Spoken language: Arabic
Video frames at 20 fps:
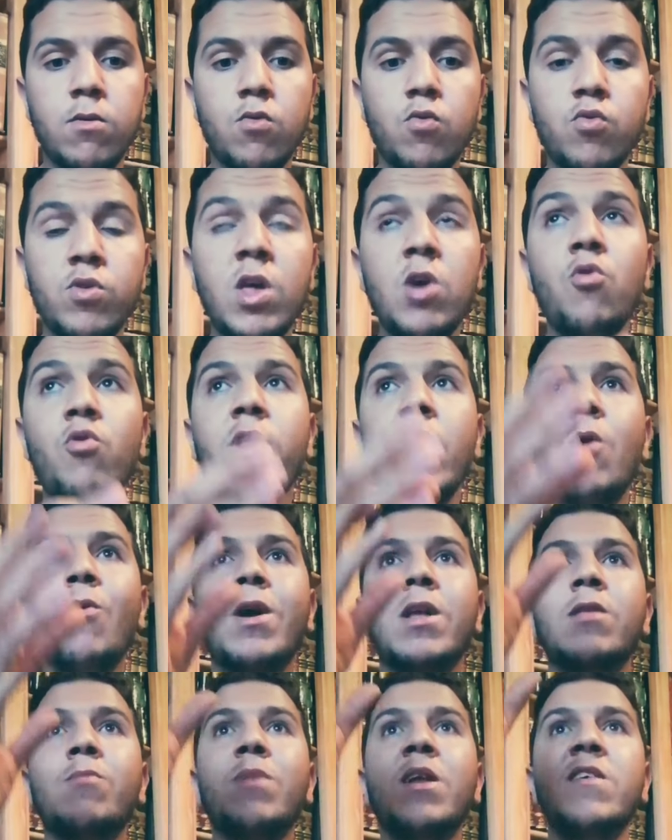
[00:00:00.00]
وداروا ليها
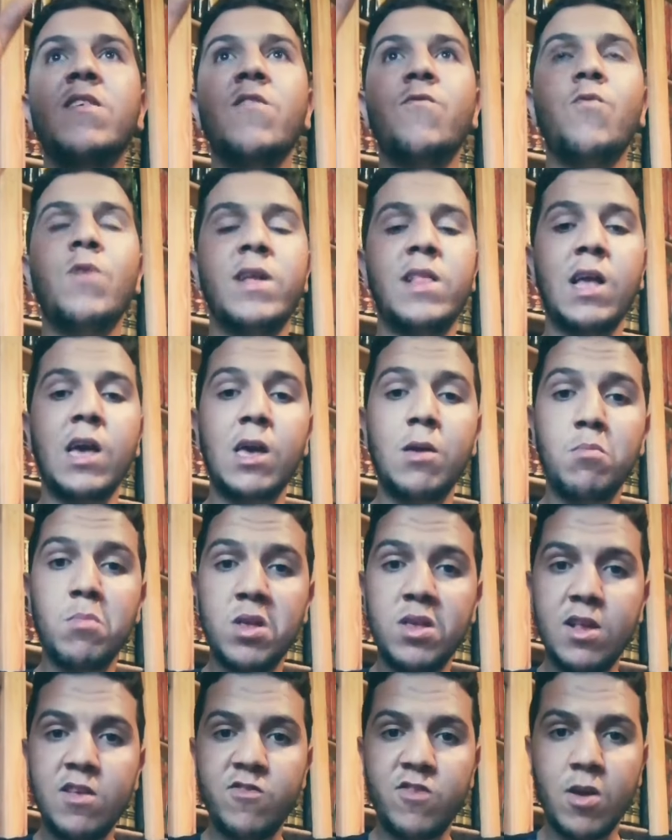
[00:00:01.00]
واحد البلاصه في واحد القمه
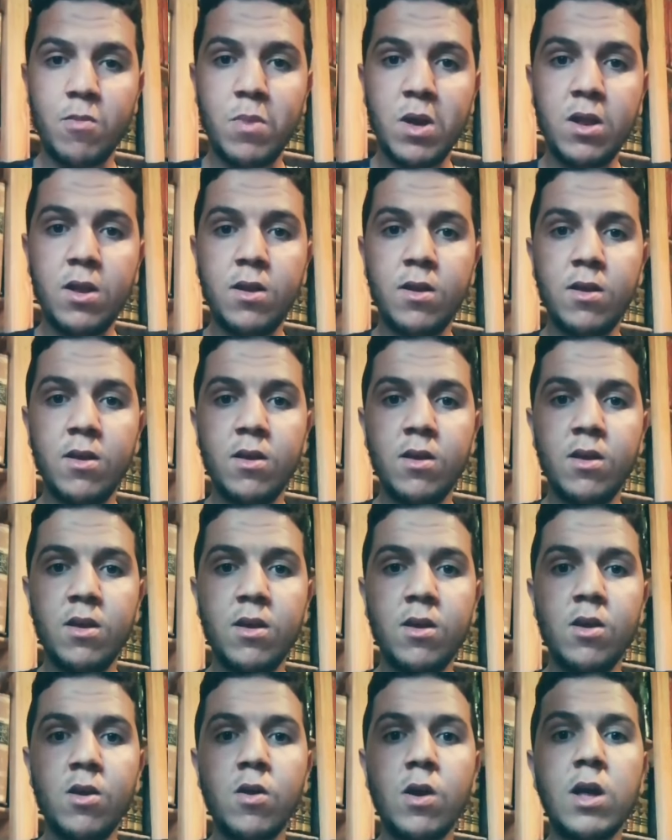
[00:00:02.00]
ديال الجبل
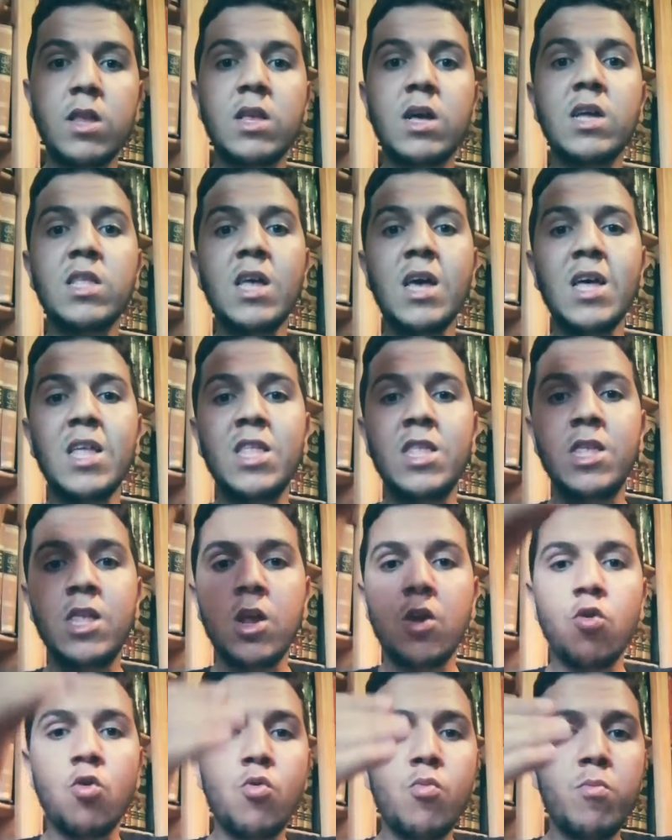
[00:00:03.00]
كانت
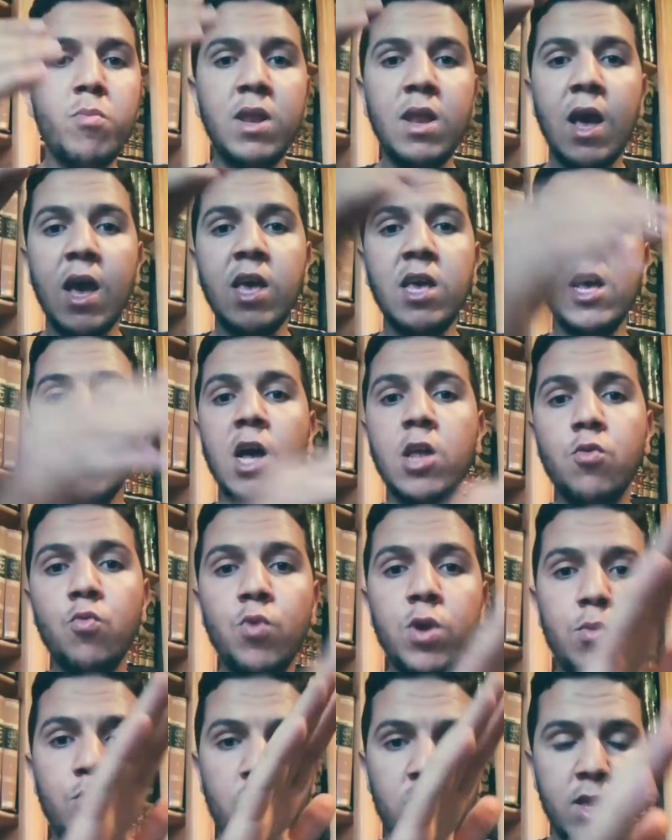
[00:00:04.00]
كتحذرهم من اي
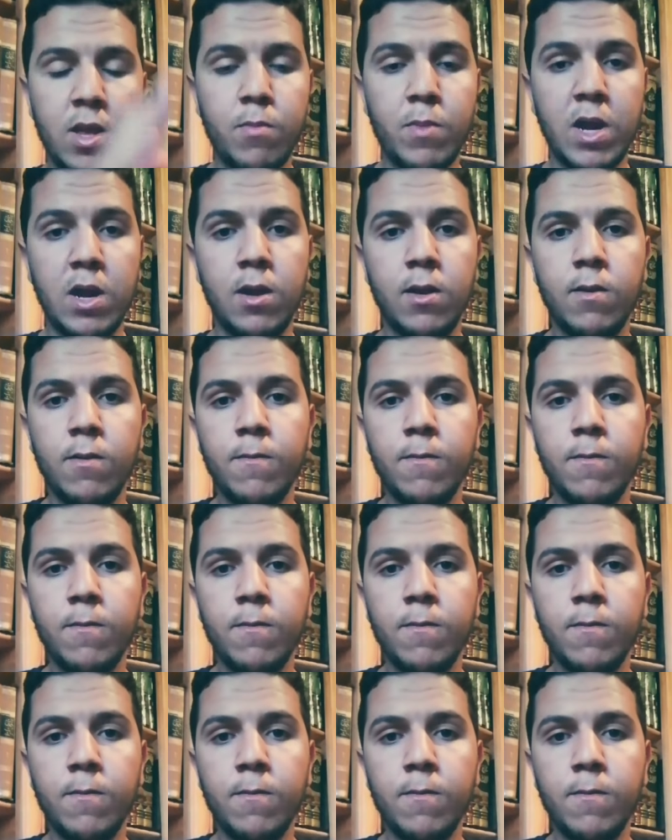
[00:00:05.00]
عدو محتمل